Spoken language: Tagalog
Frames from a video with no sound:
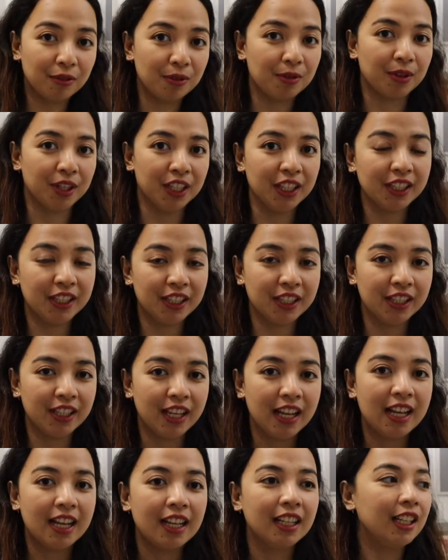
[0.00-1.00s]
floors,
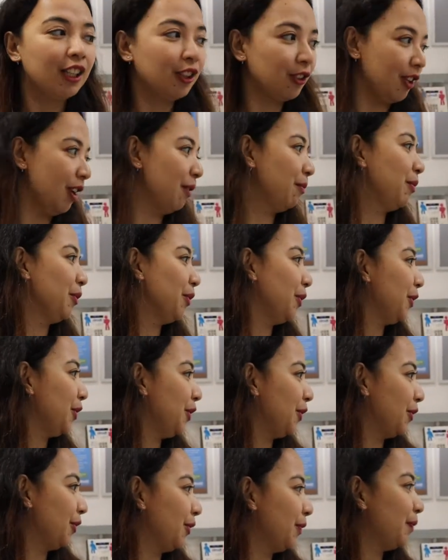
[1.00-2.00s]
ito lang po
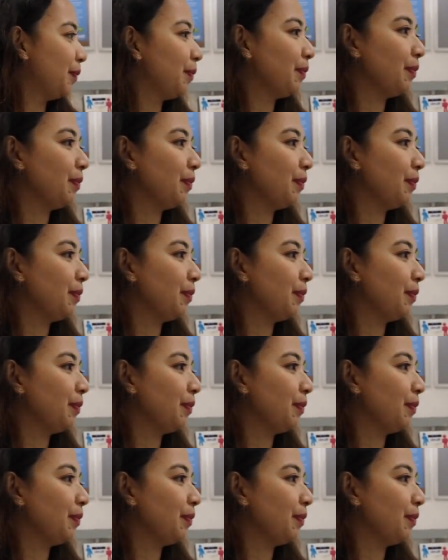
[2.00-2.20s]
yung